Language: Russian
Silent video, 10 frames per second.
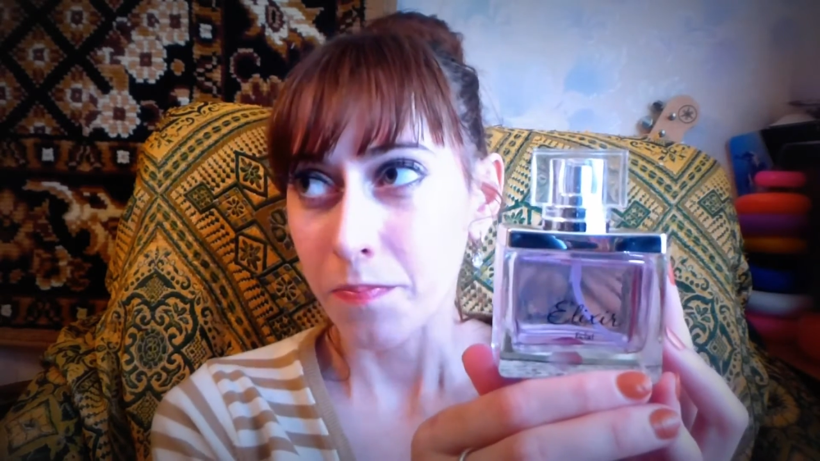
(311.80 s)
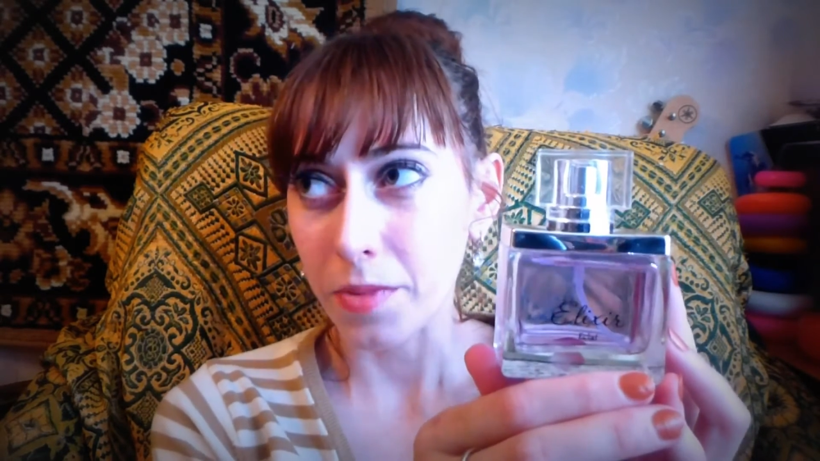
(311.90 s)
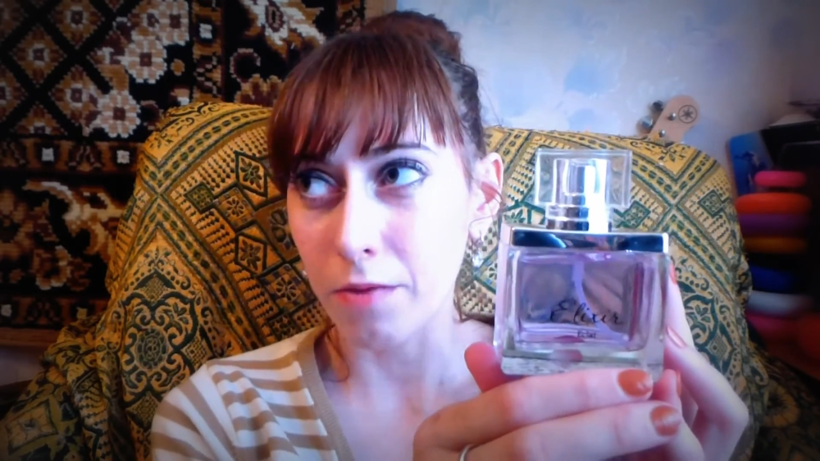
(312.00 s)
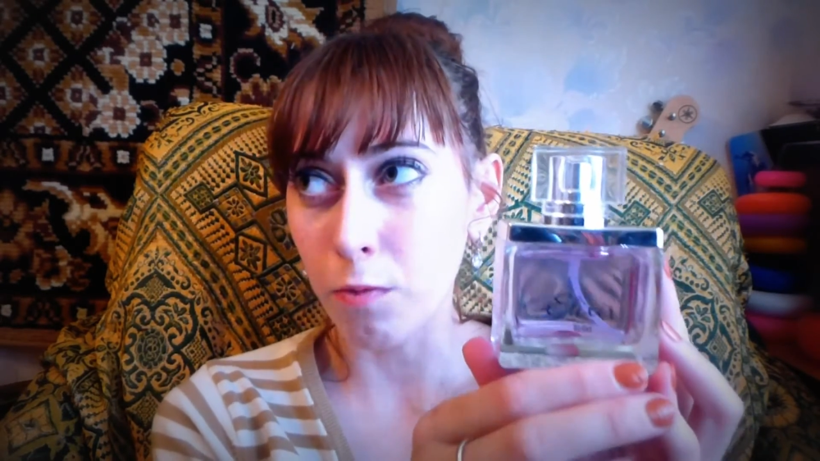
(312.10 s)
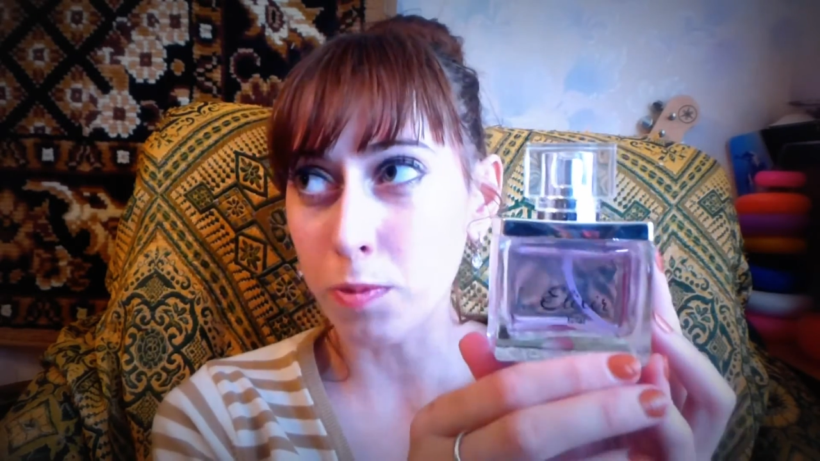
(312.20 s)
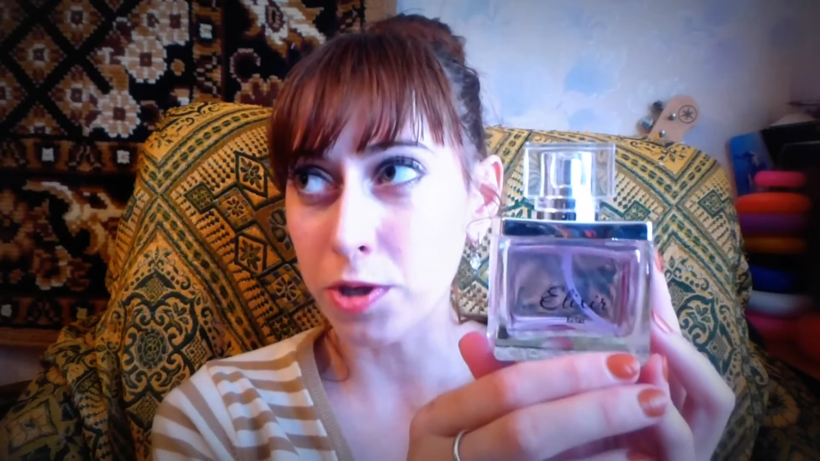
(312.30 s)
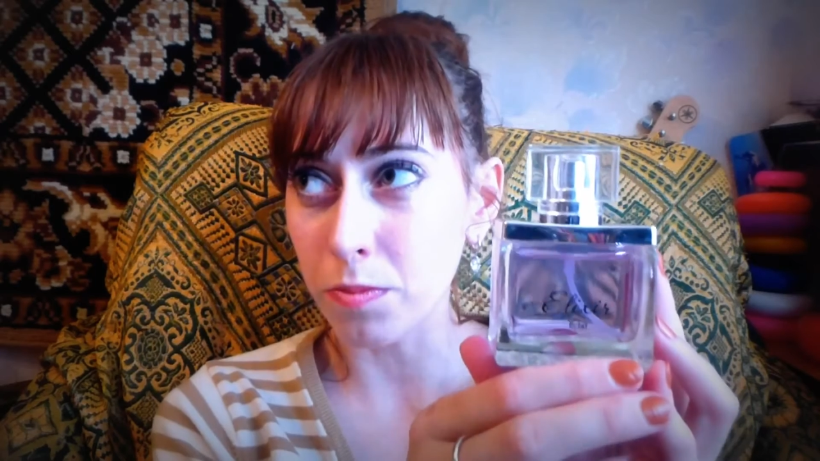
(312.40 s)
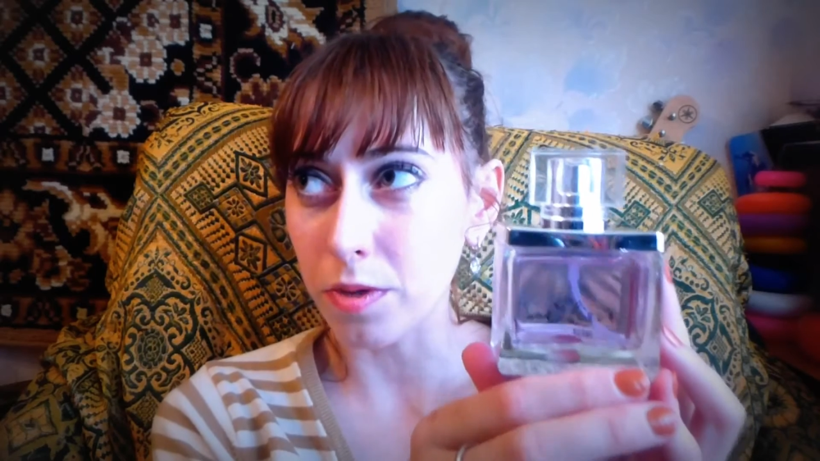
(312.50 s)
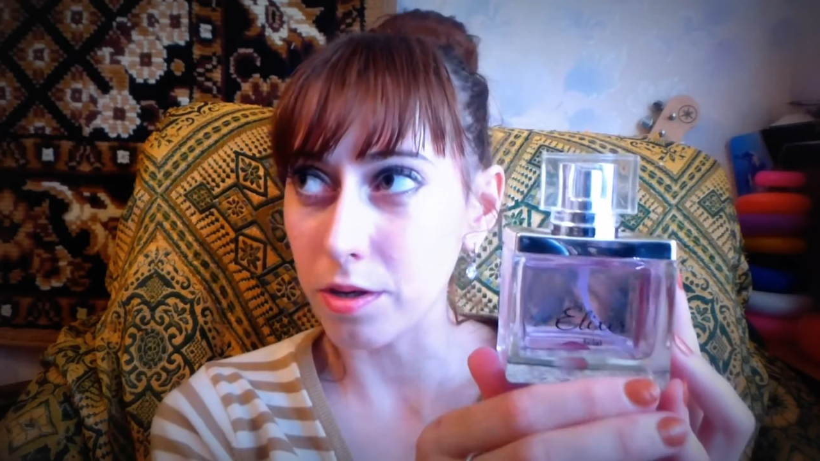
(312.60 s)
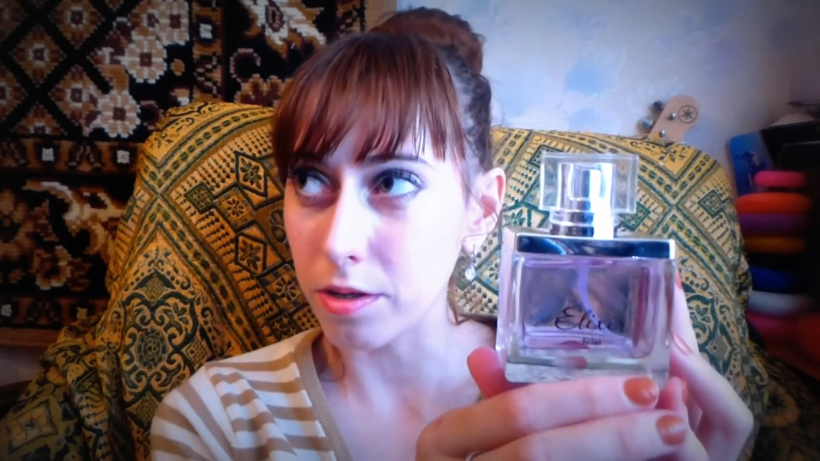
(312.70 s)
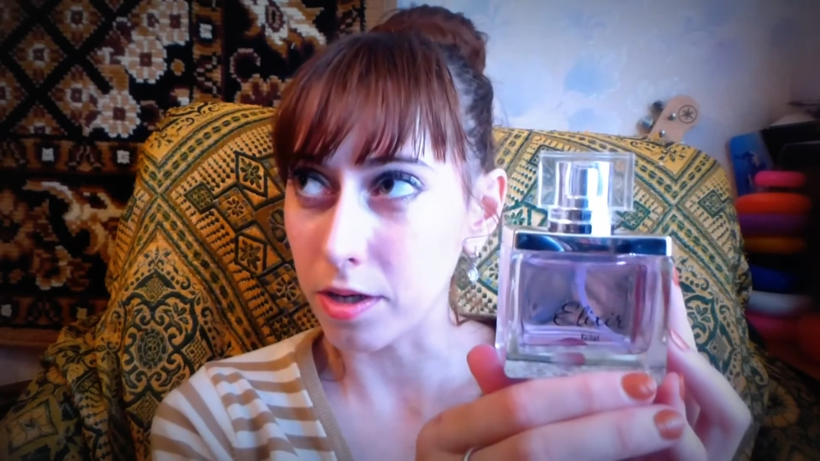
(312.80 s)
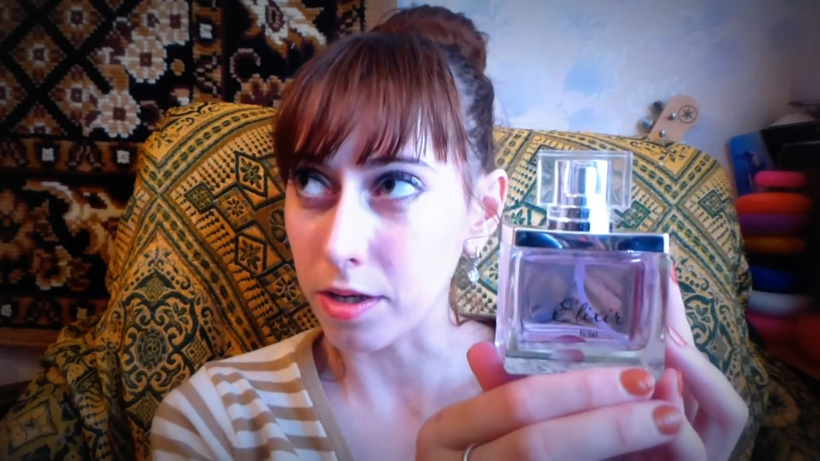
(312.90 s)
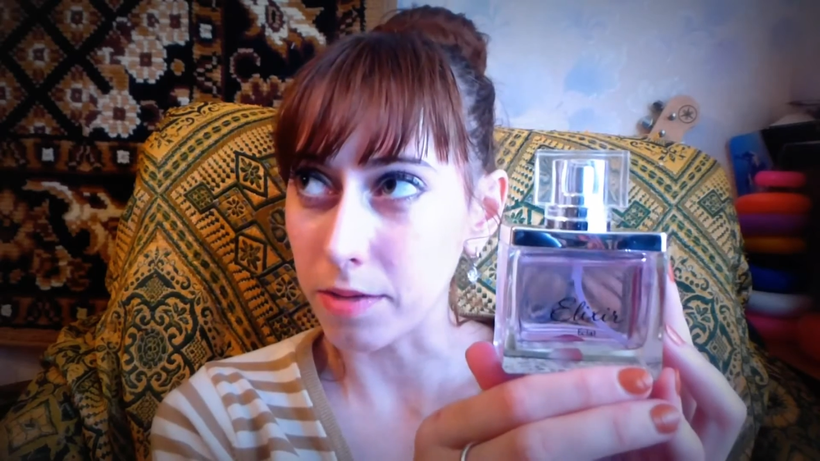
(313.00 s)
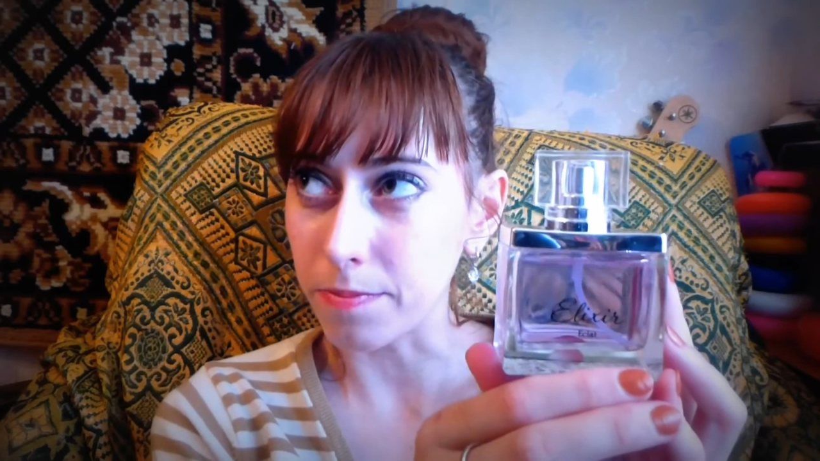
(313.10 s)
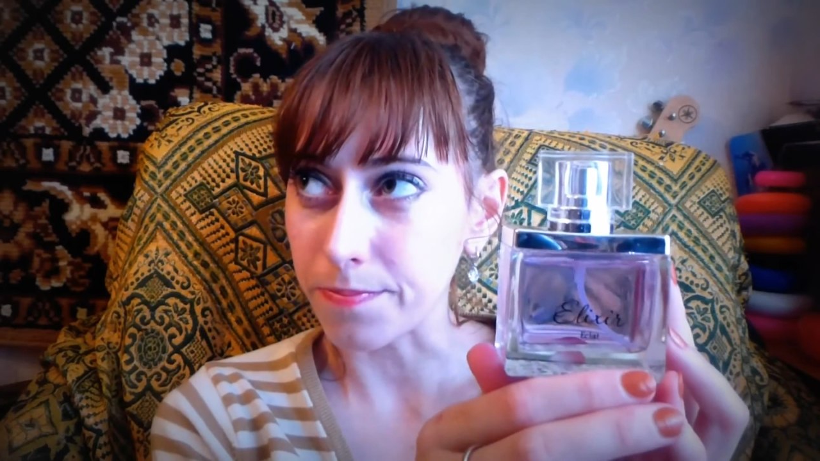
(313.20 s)
В общем,
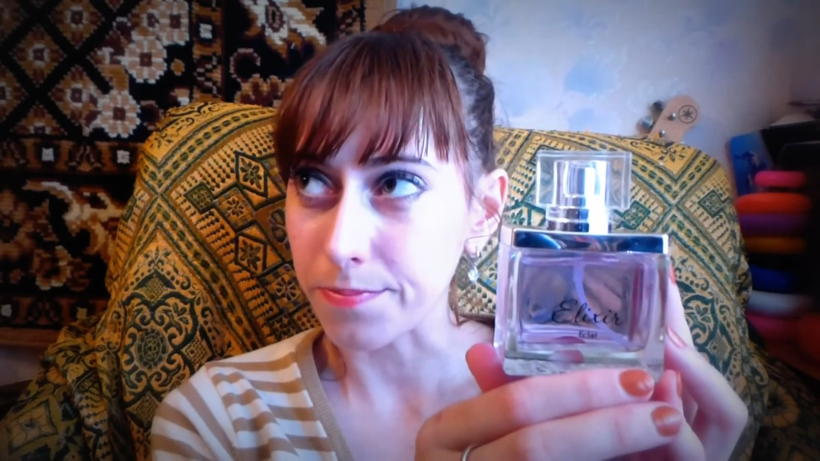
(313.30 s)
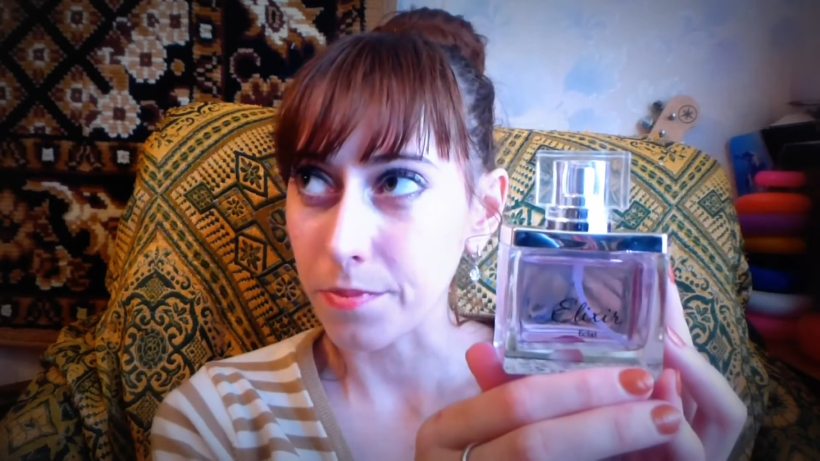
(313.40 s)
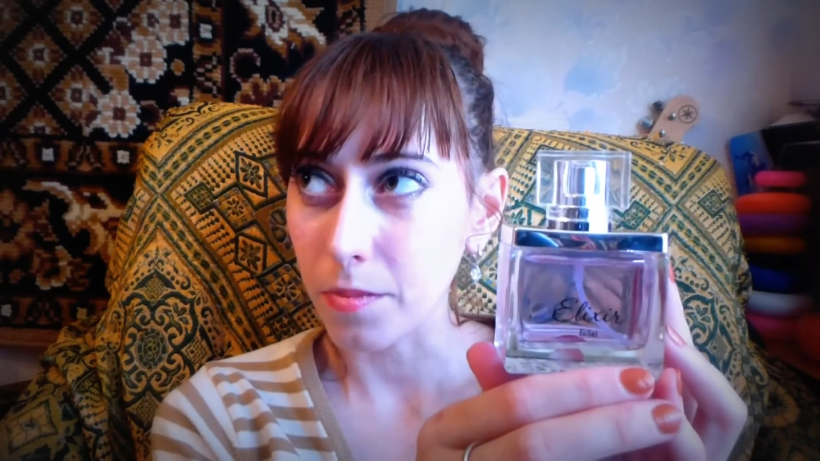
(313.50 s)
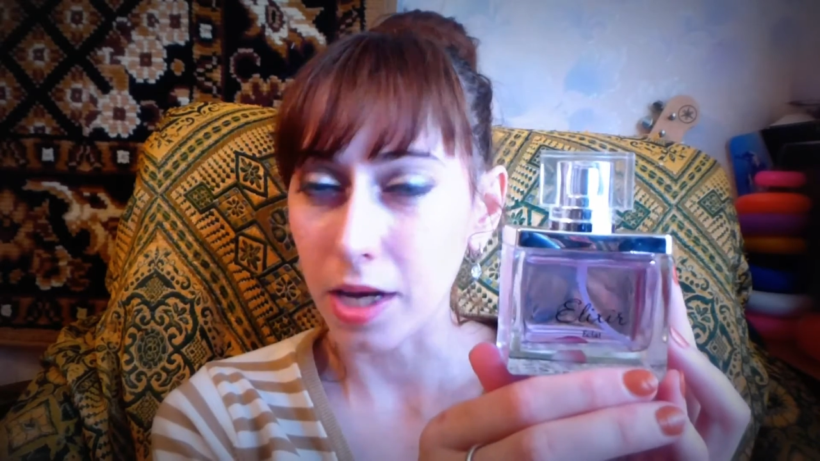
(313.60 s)
эм,